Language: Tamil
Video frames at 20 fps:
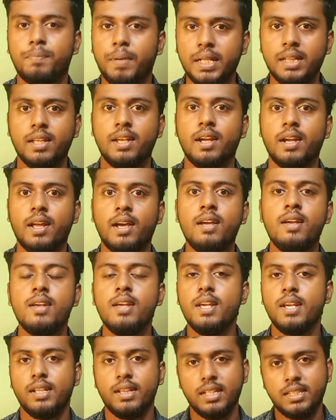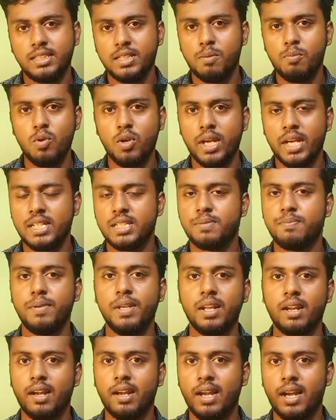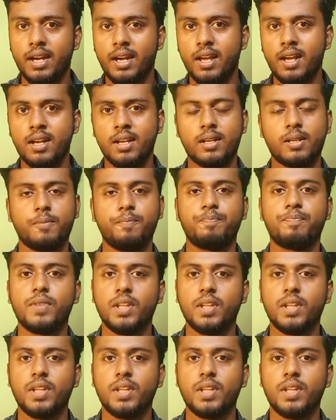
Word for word: பார்த்தீங்கன்னா இந்த ஜம்மு காஷ்மீர் லடாக்